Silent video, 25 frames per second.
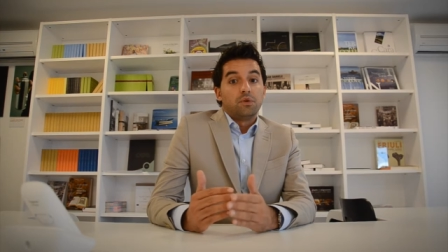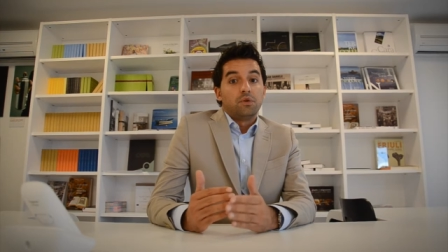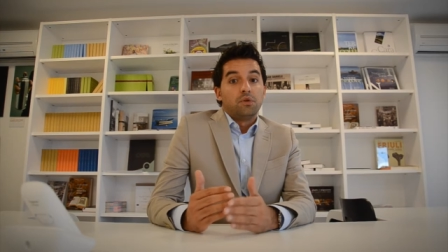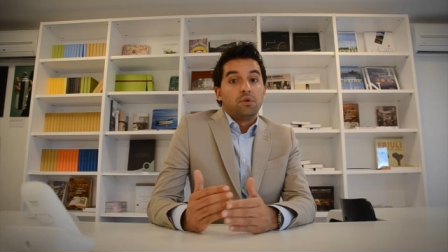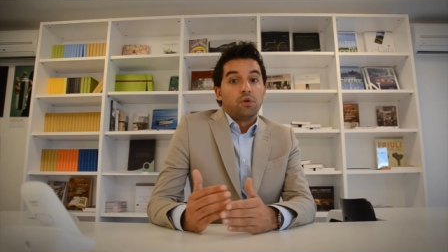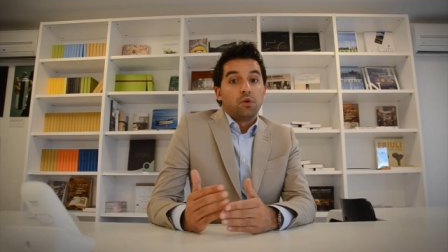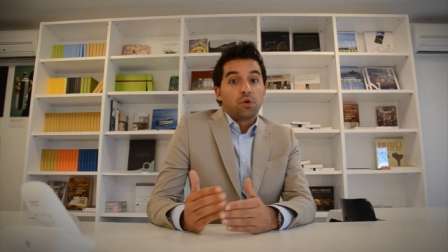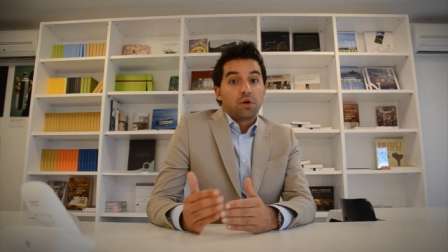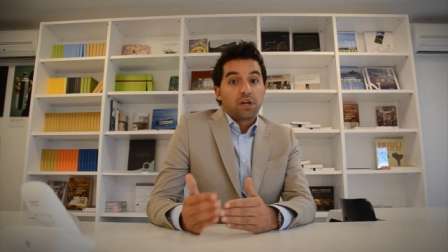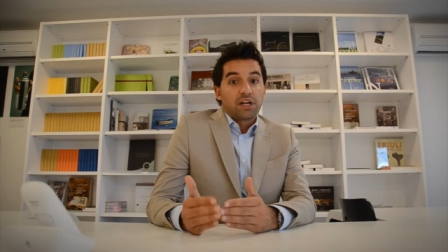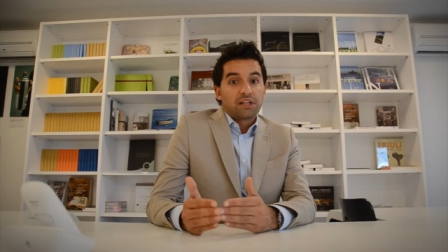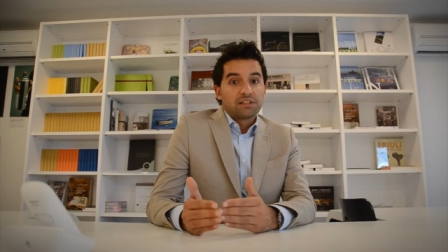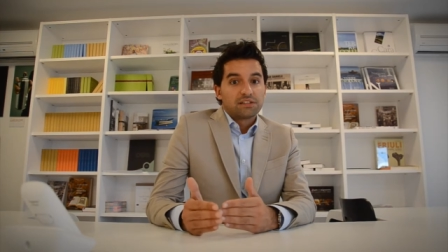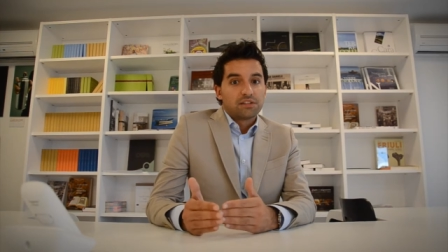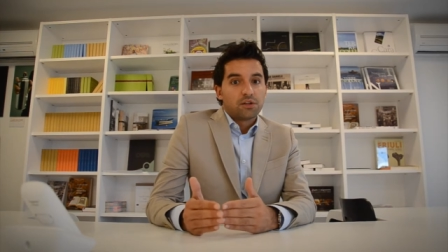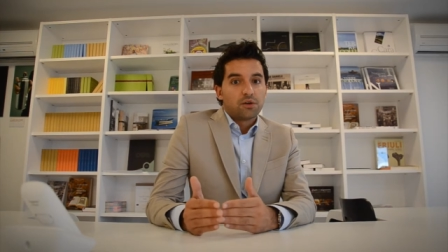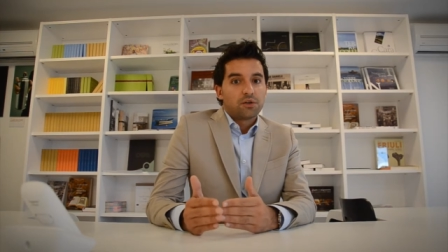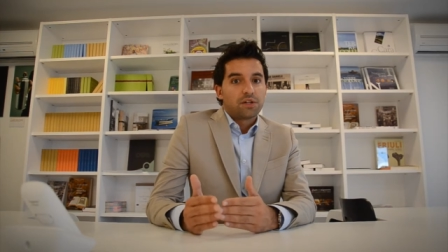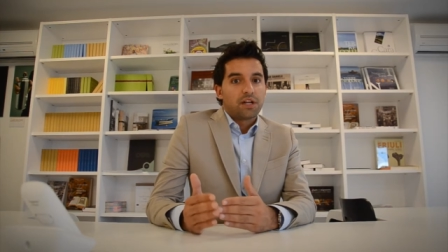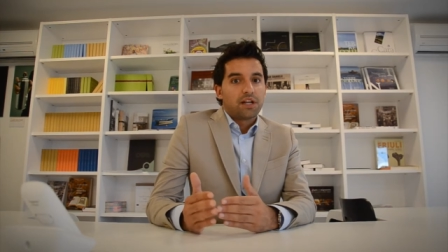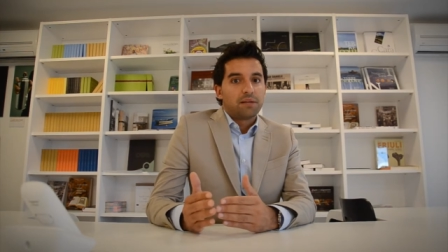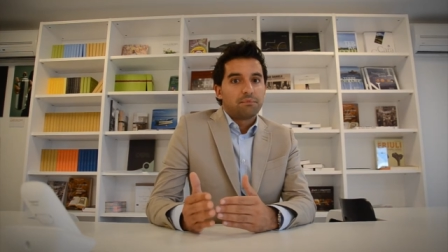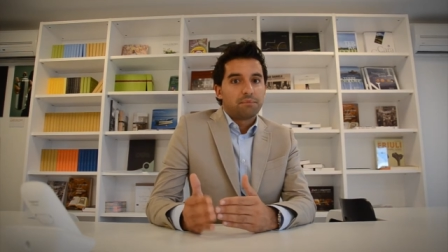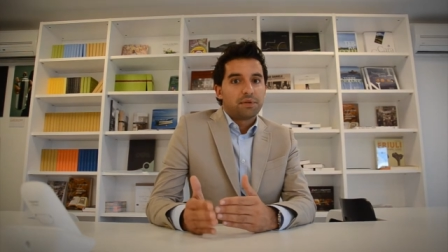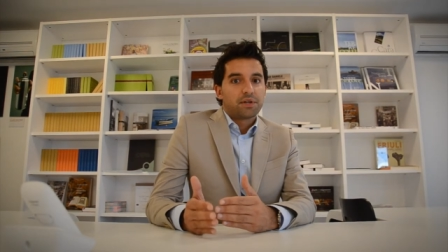
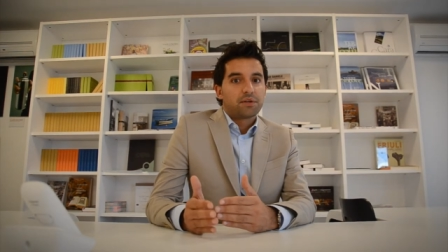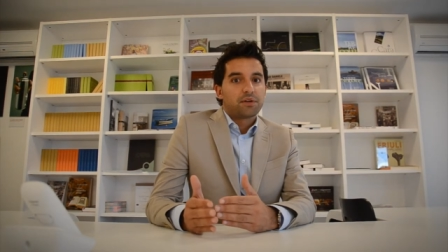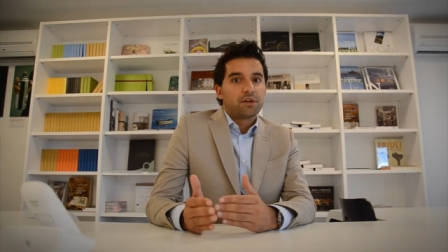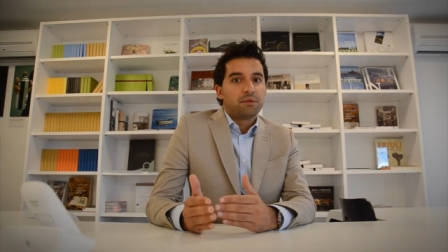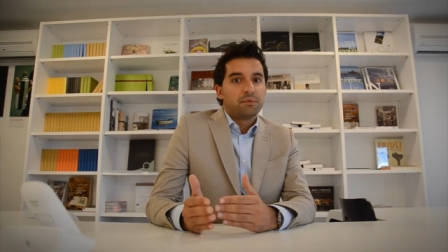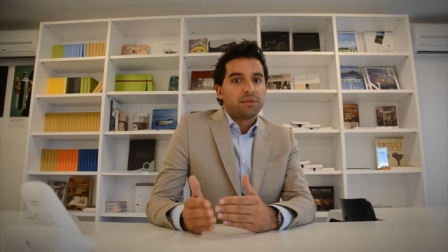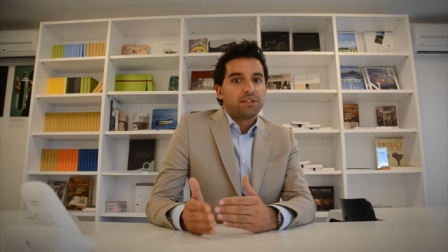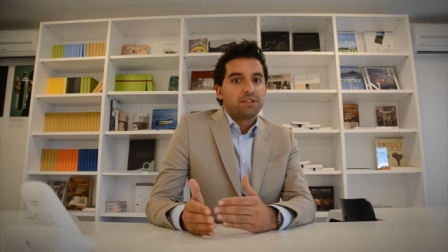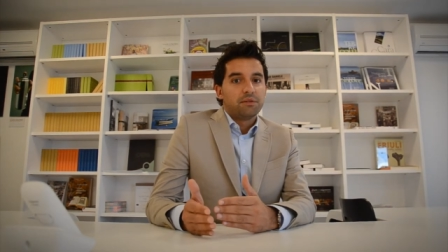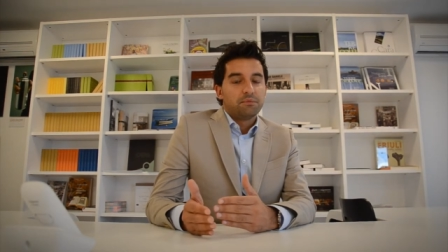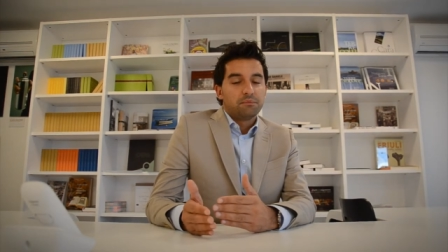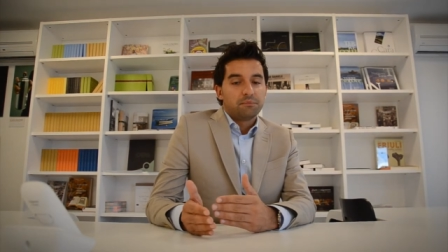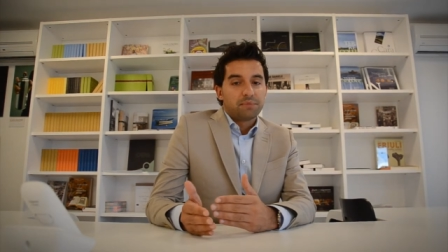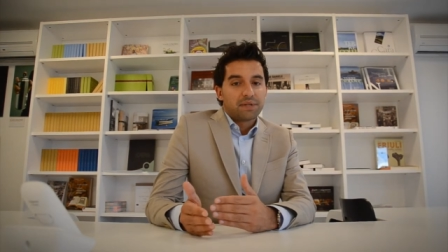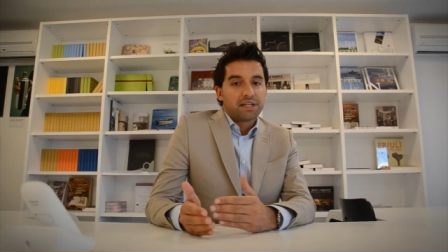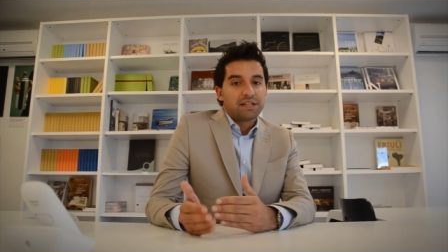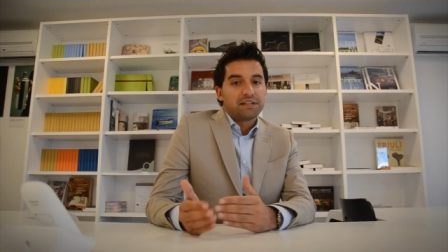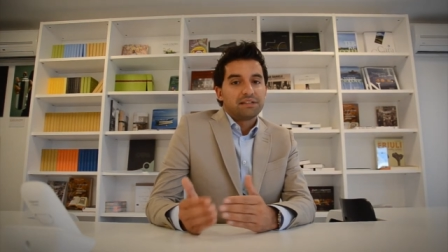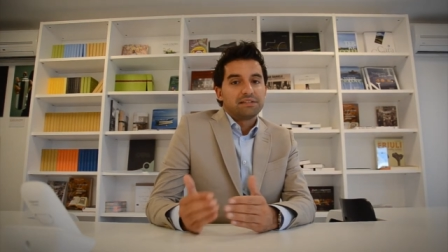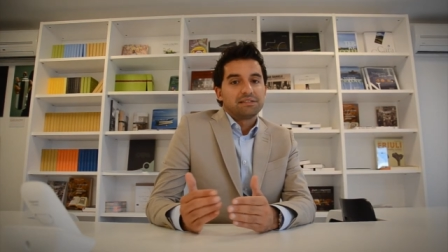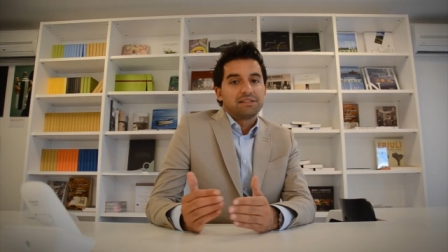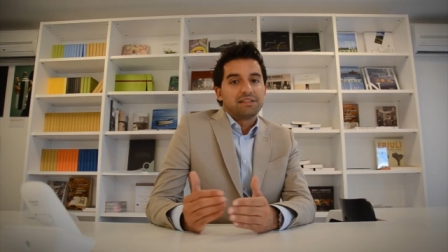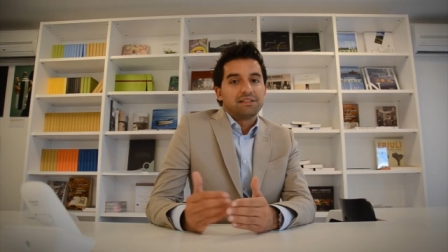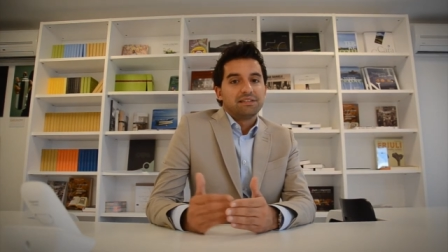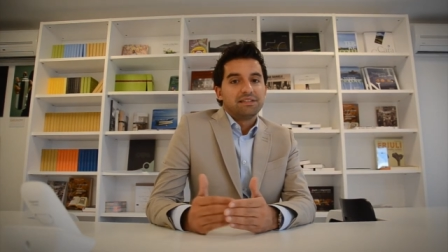l'occasione alle piccole e medie
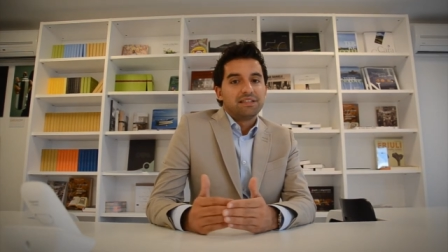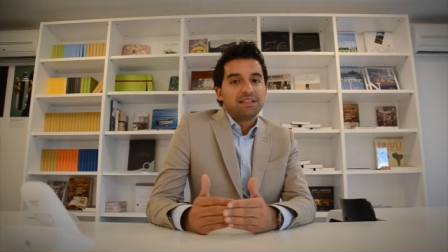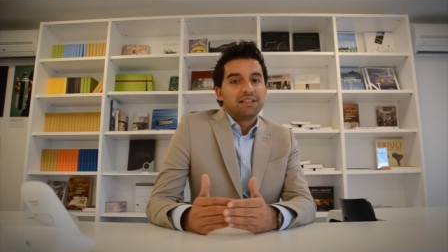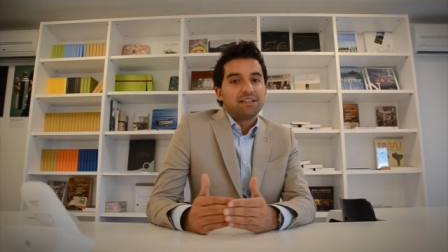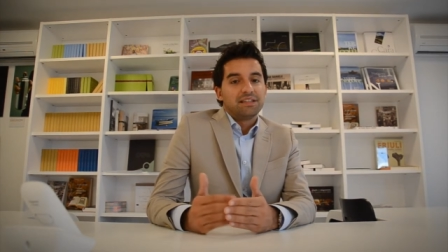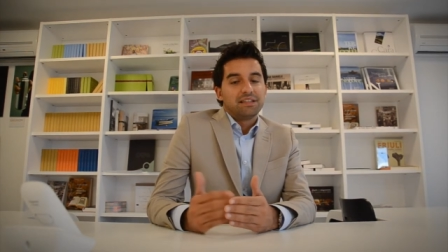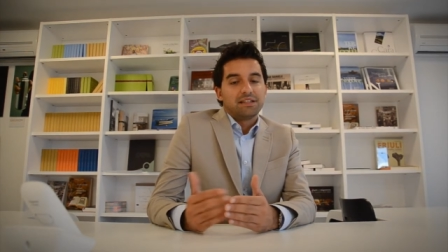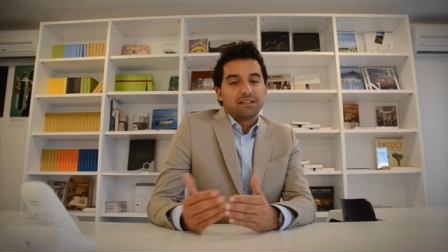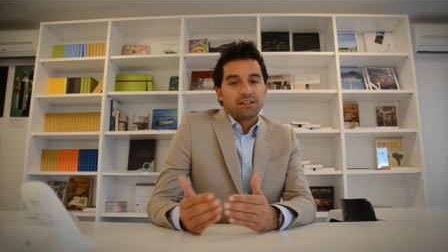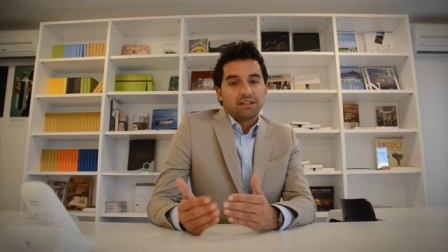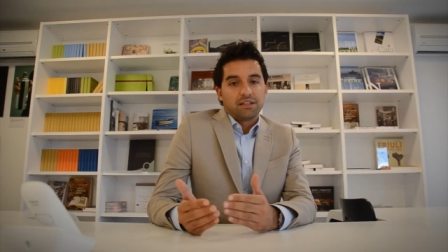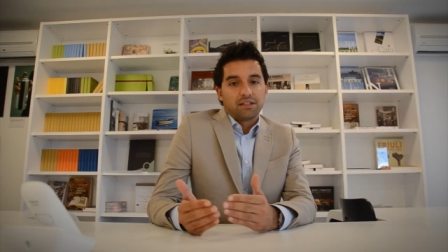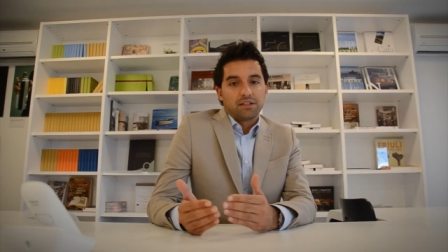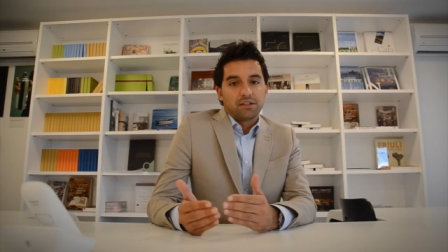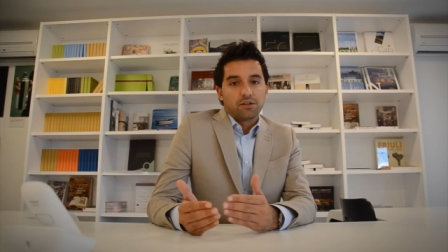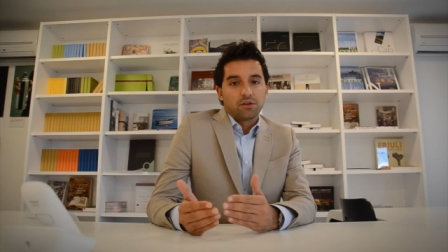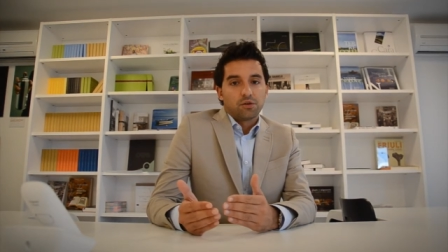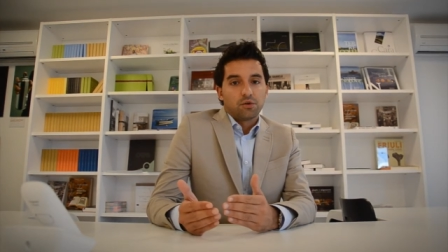imprese di eh,